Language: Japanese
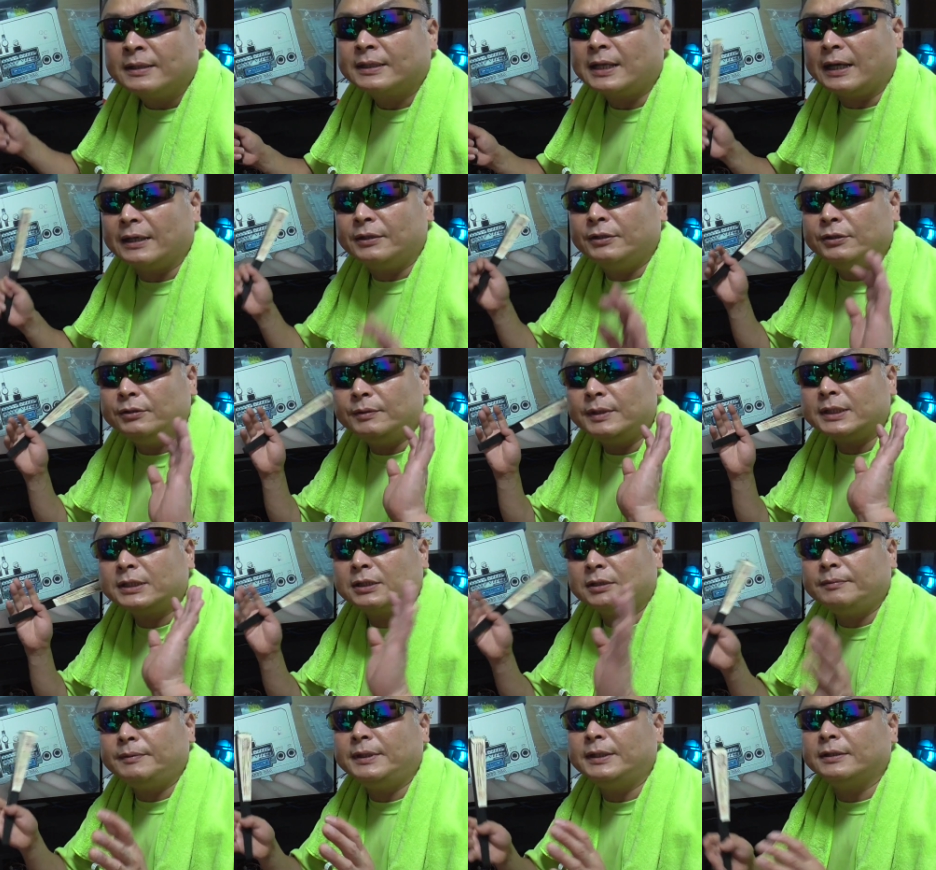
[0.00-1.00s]
た
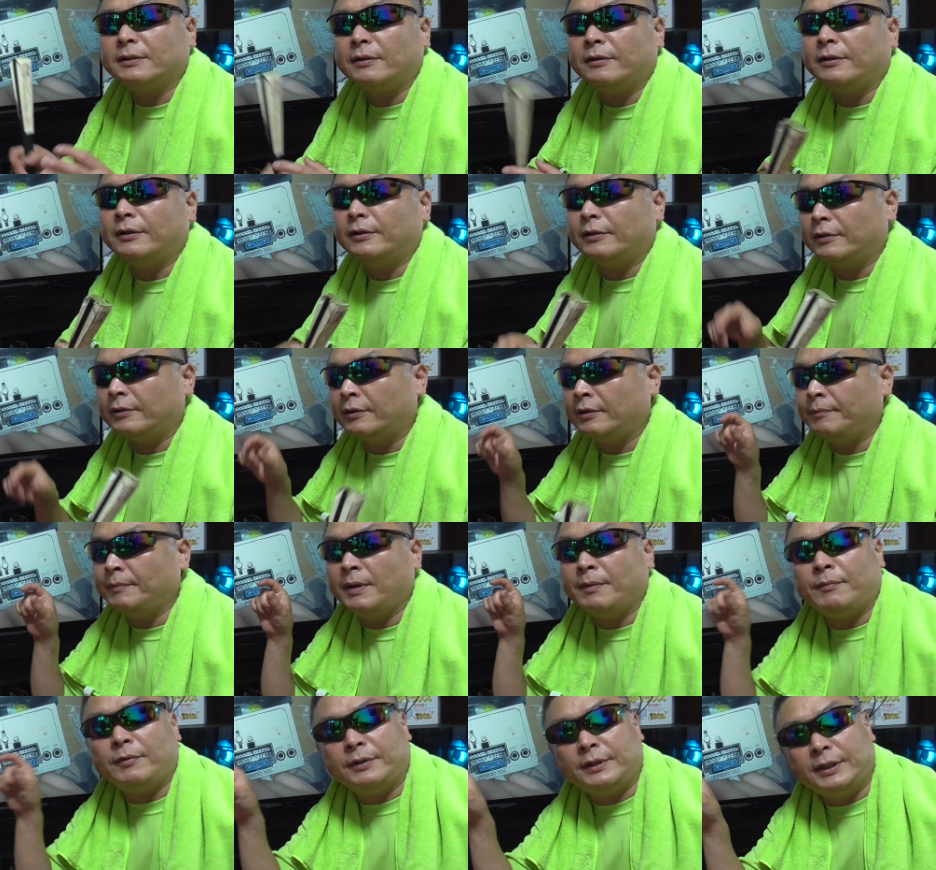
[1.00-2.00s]
USB の
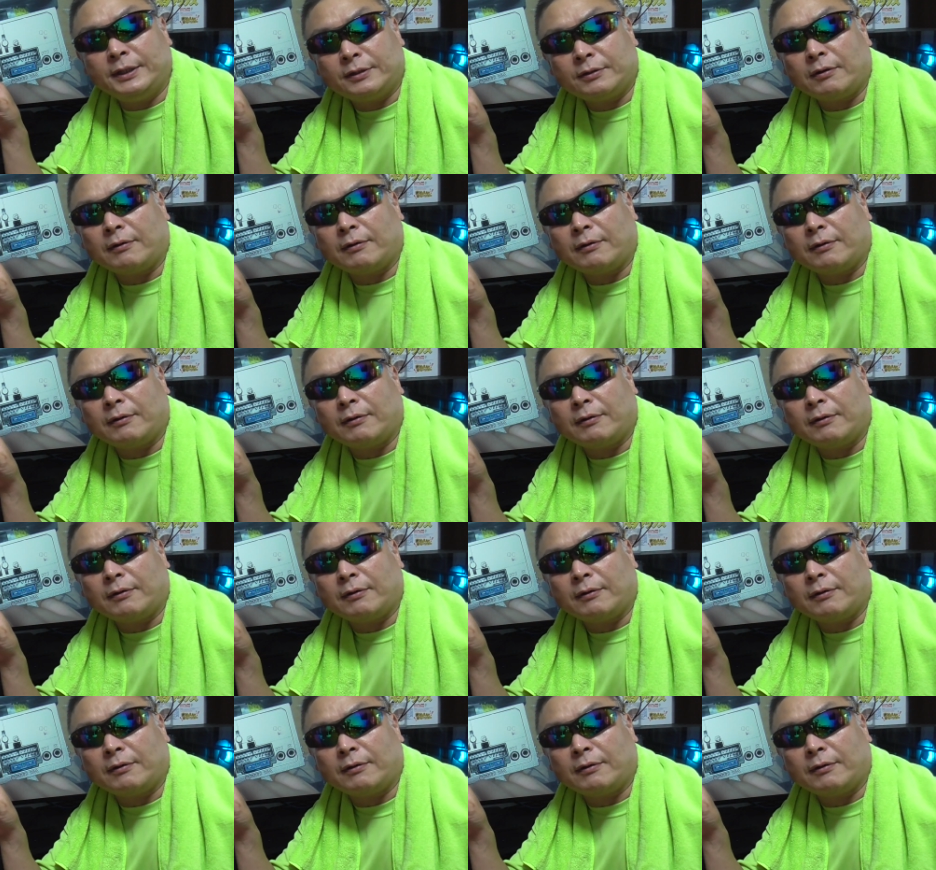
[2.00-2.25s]
メモリー